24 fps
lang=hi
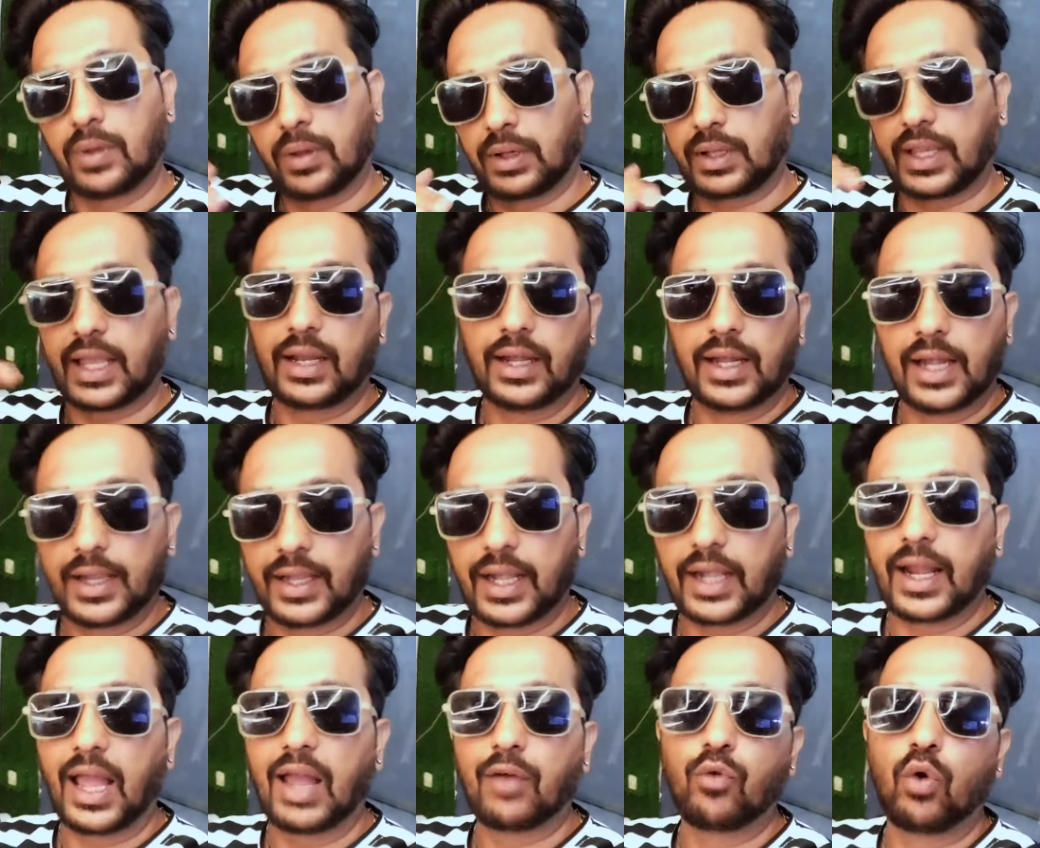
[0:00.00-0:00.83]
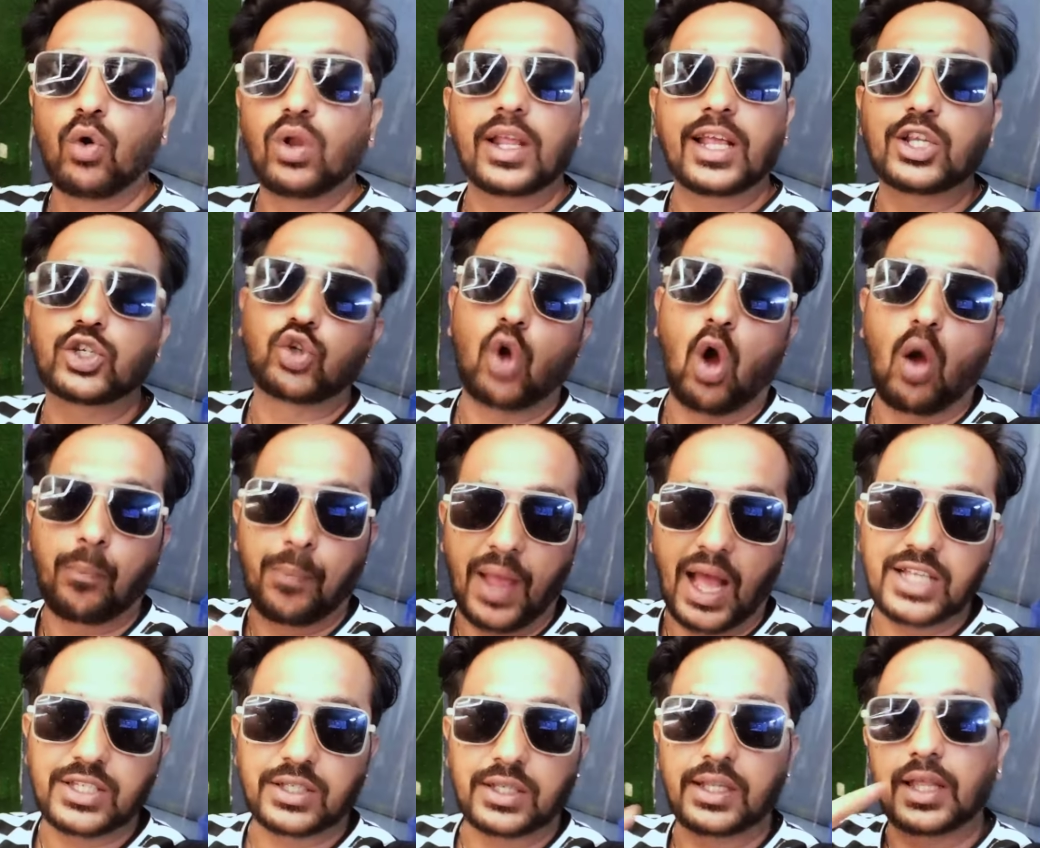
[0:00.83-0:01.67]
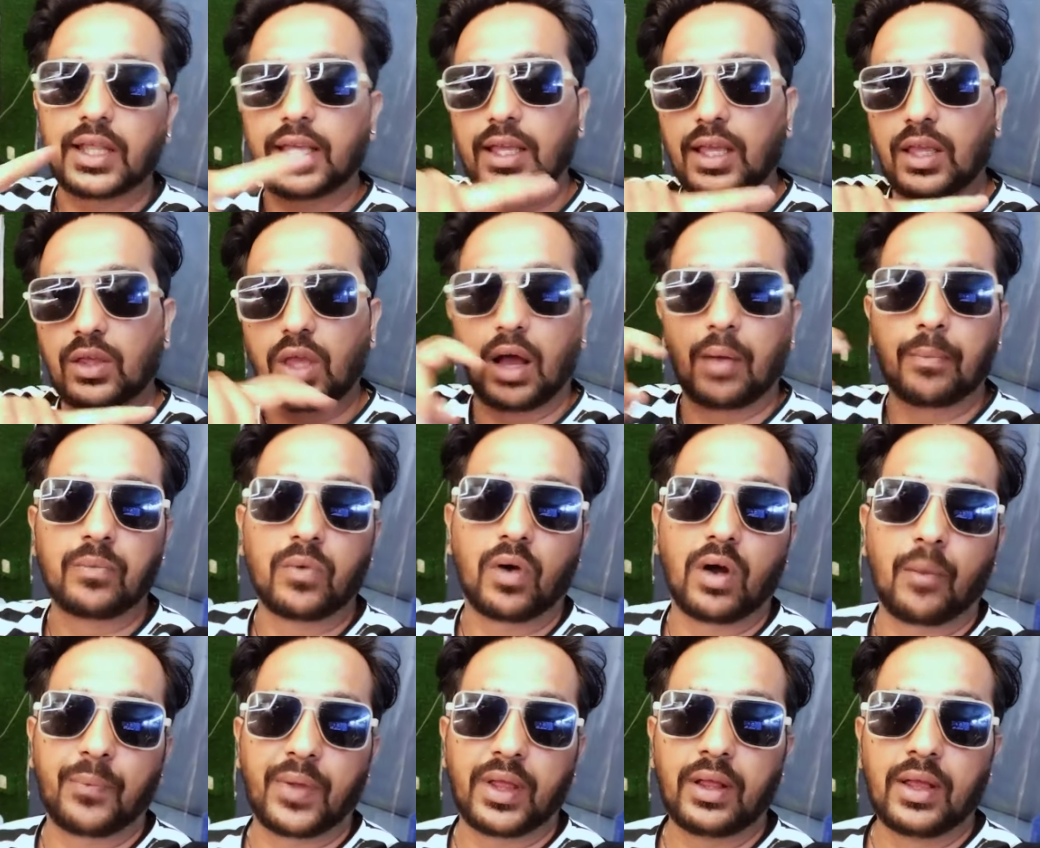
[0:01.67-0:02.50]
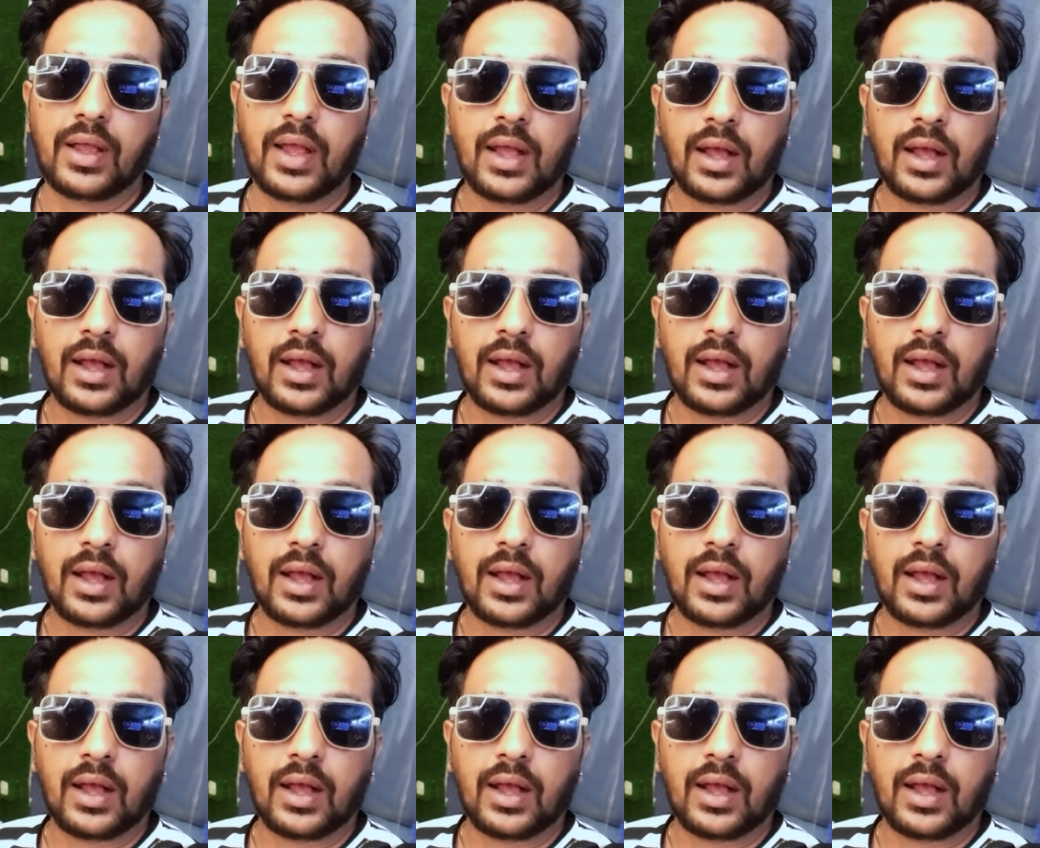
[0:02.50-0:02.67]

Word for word: के रिलेटेड है वो लेकिन शॉप पे आज नहीं देखेंगे कि हम वहाँ पे